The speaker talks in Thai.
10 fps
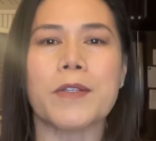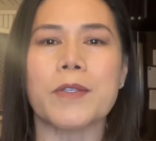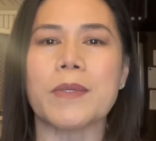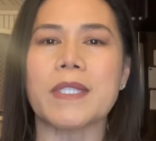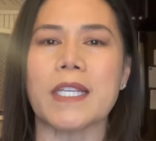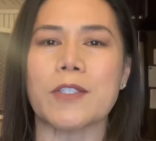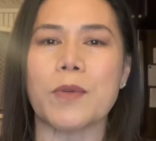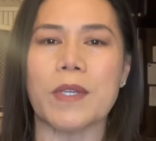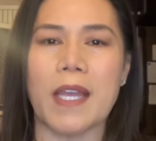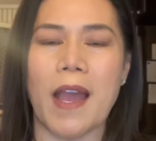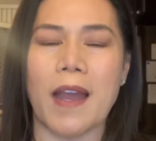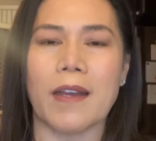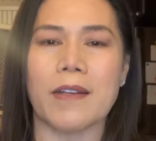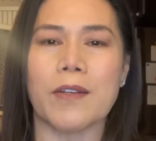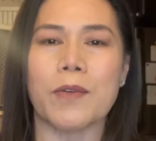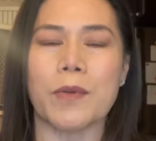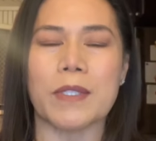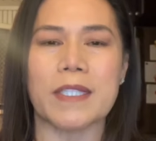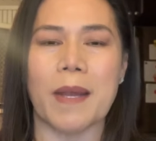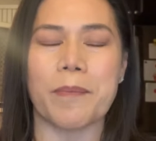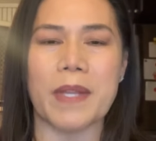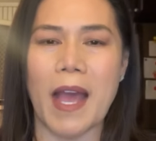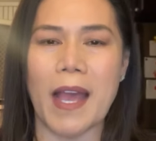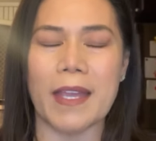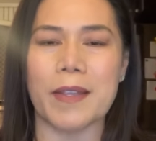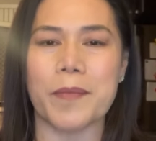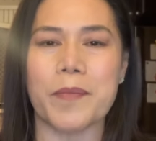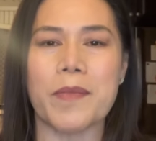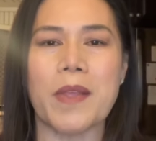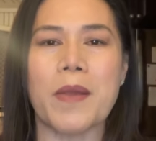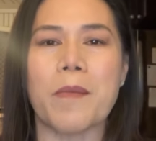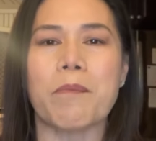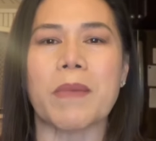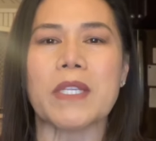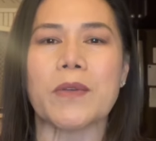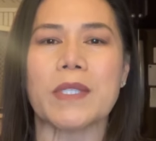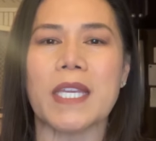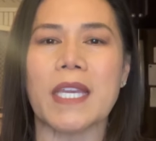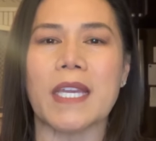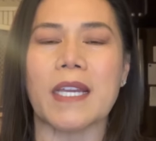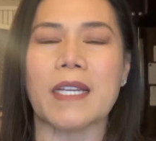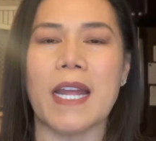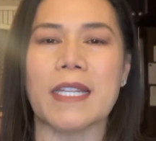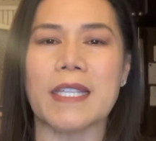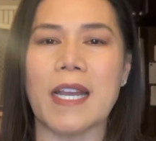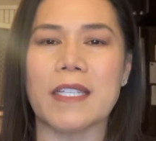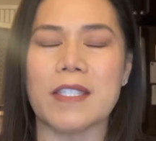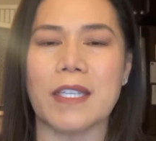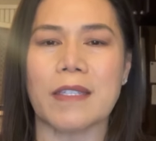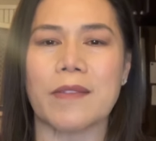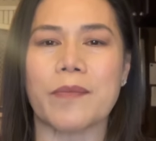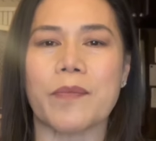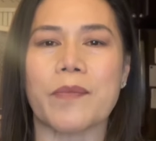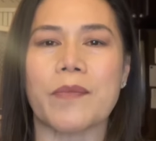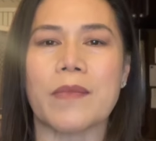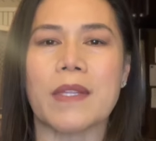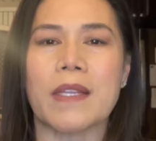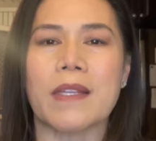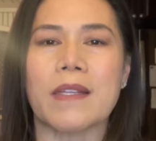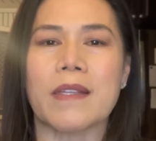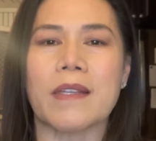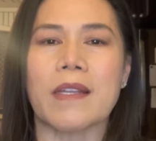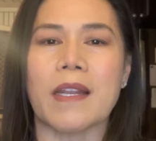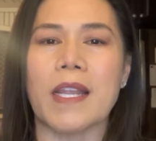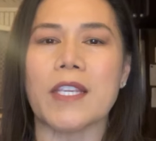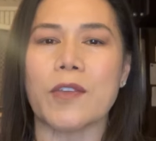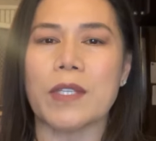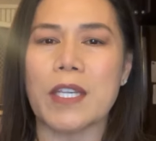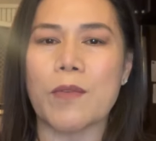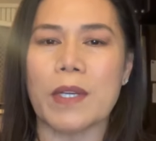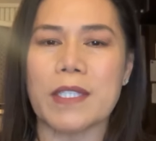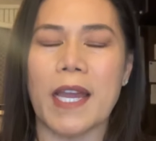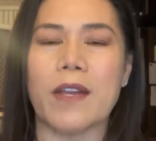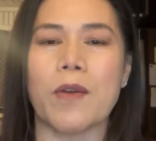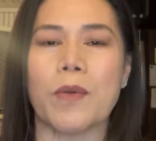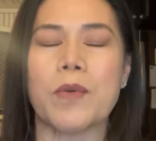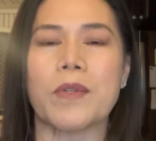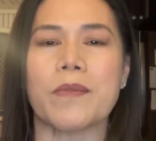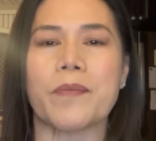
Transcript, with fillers: ทุกสิ่งทุกอย่างคุณทำได้ มันอยู่ที่การตั้งจิต และอยู่ที่หัวใจของคุณ